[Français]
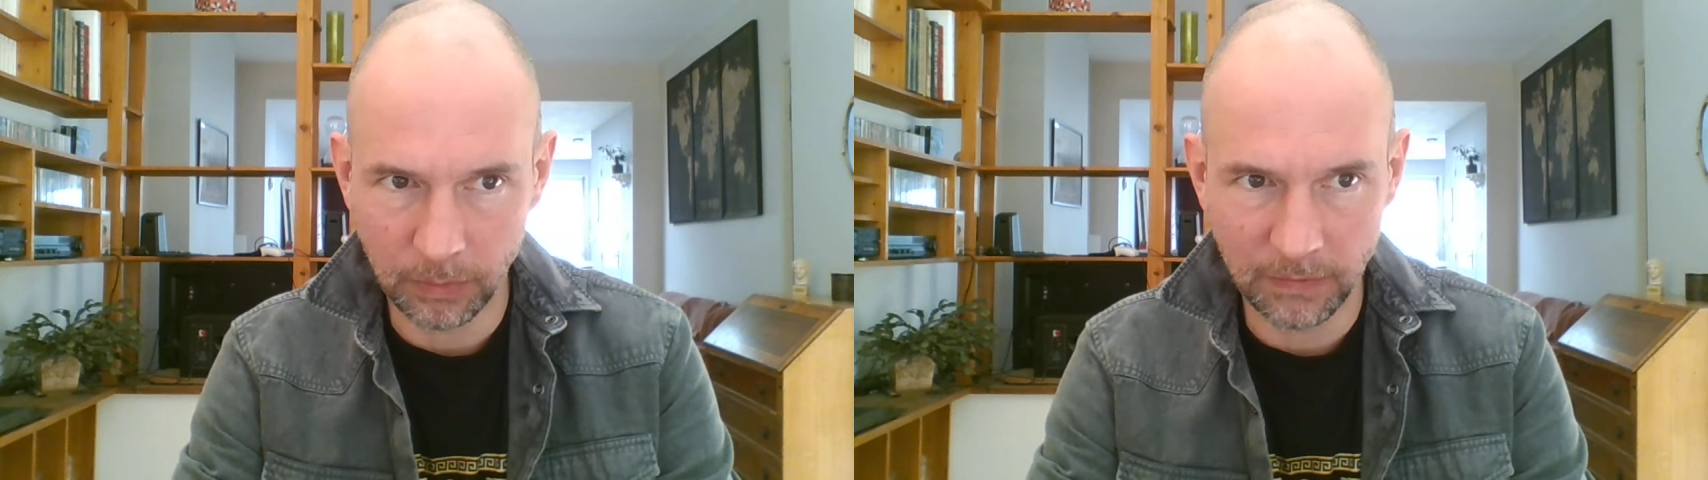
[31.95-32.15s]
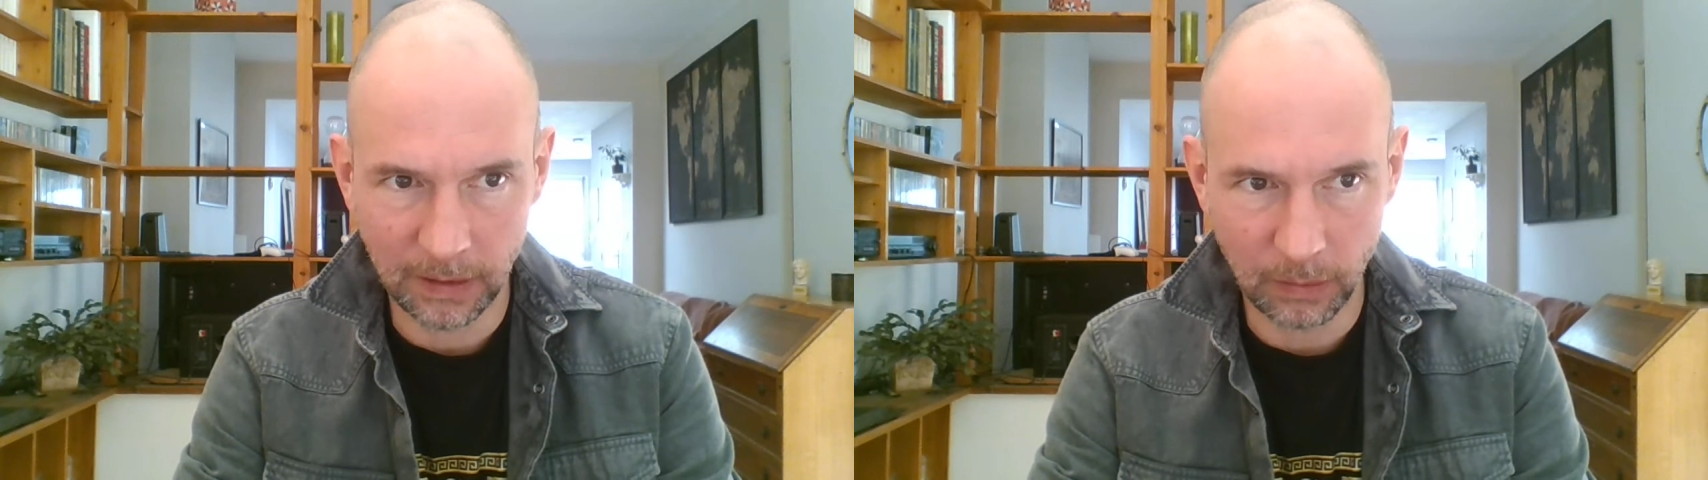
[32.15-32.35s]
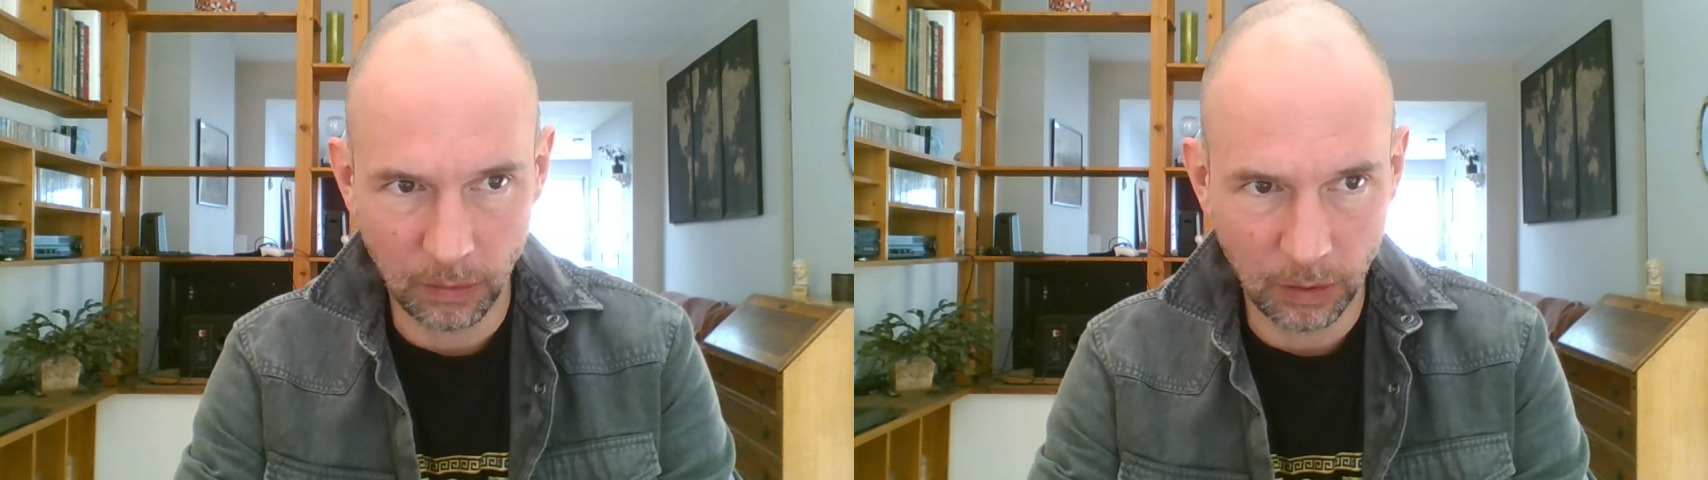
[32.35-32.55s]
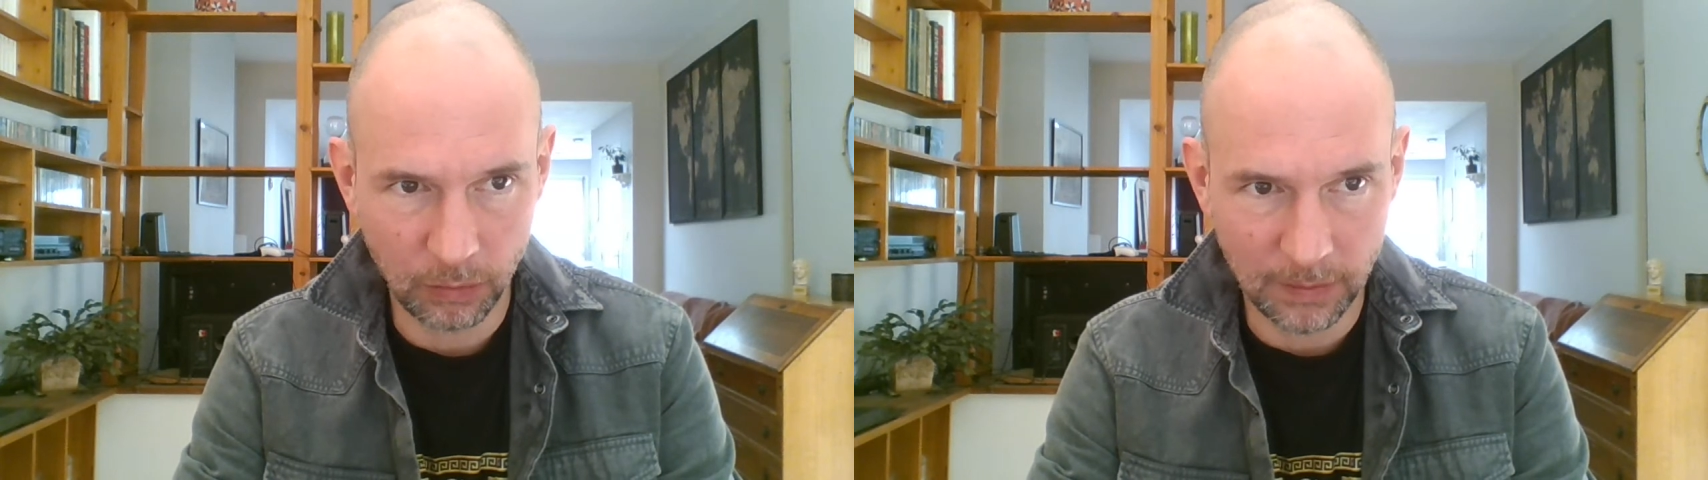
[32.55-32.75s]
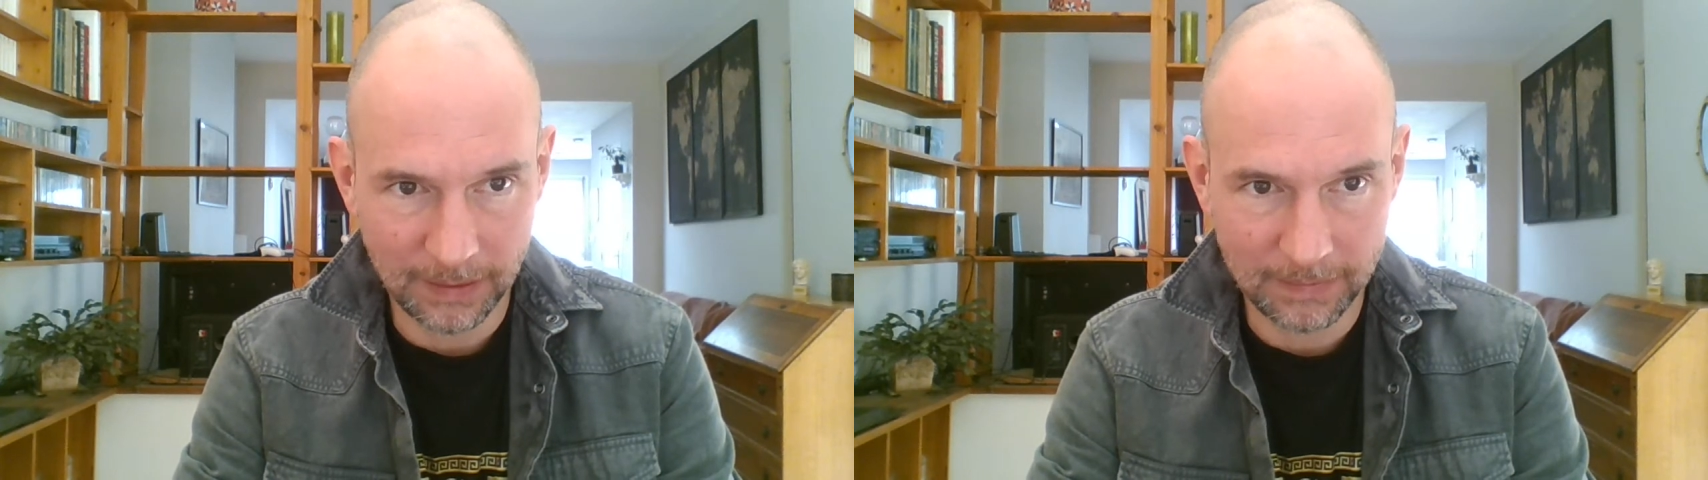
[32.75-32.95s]
pour les archéologues
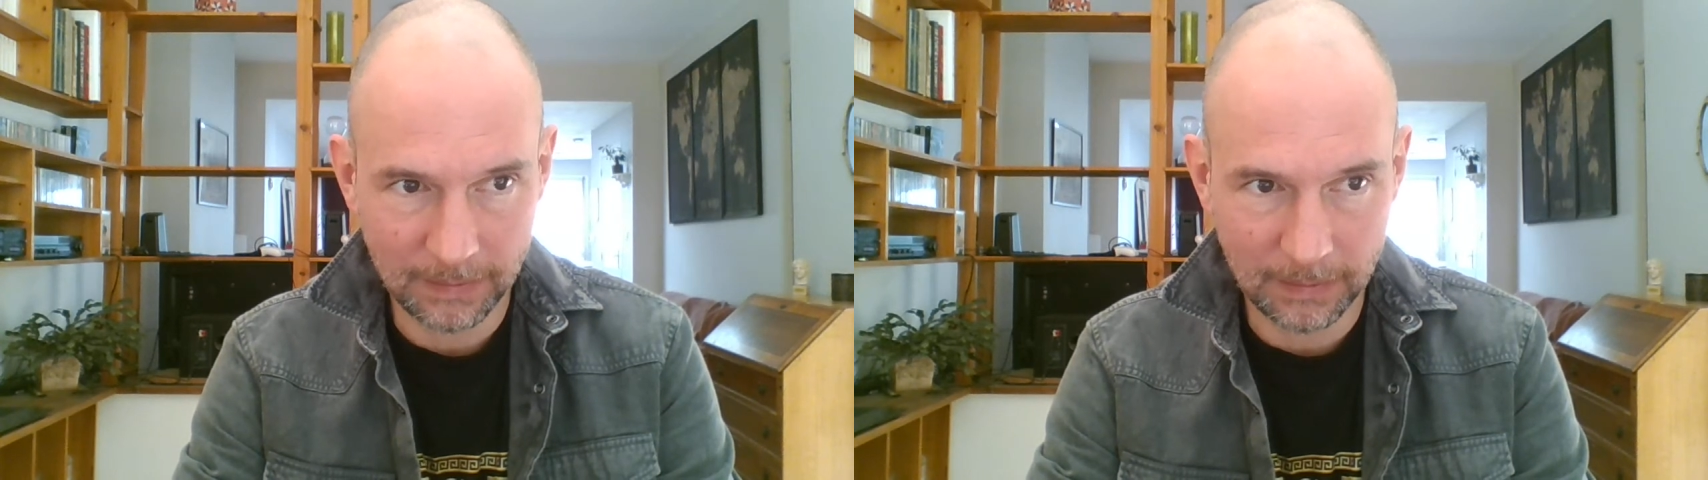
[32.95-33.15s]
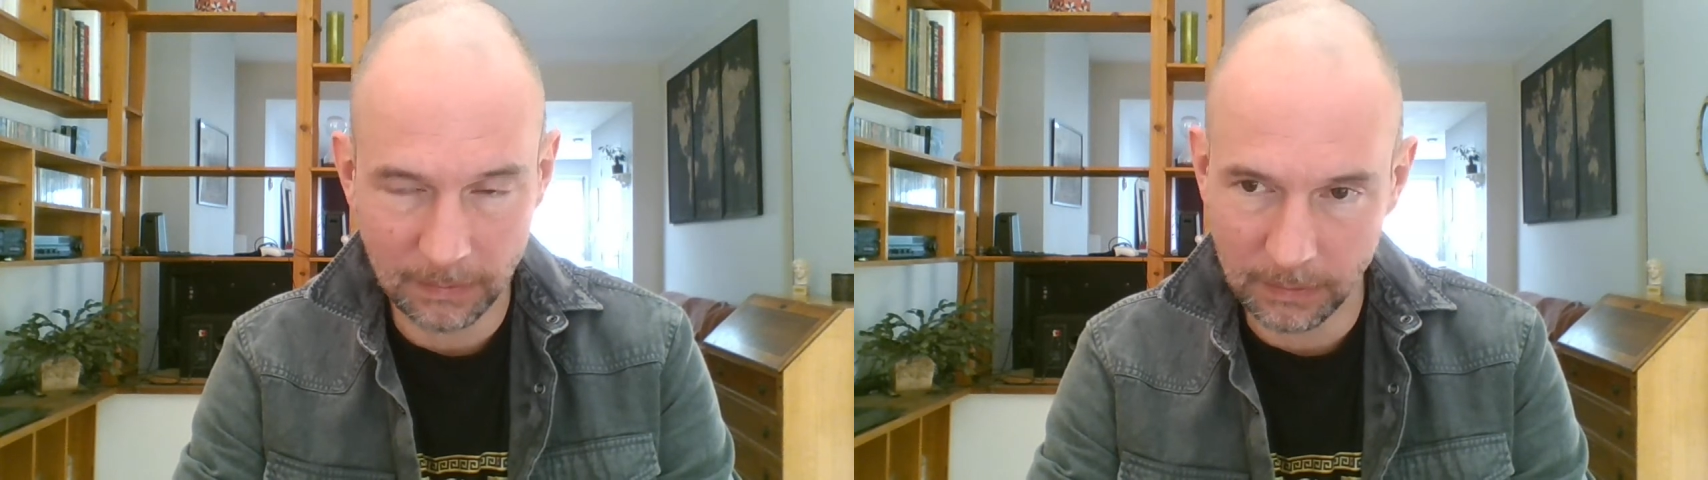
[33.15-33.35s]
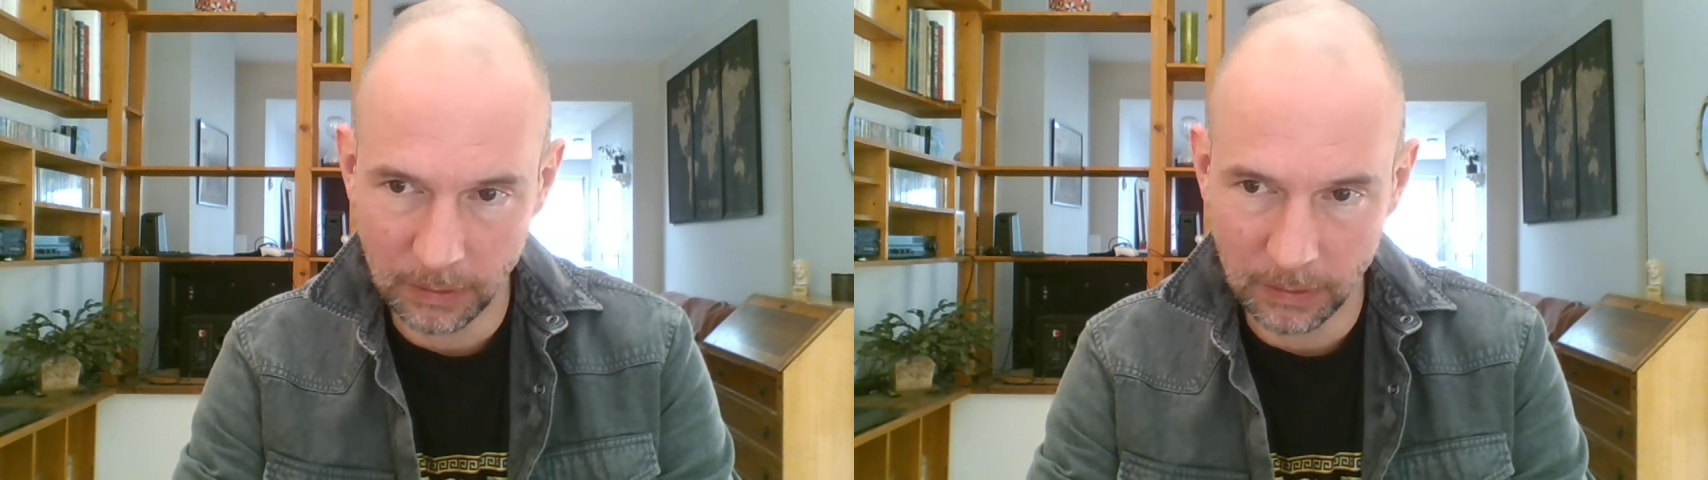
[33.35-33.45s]
de dater euh,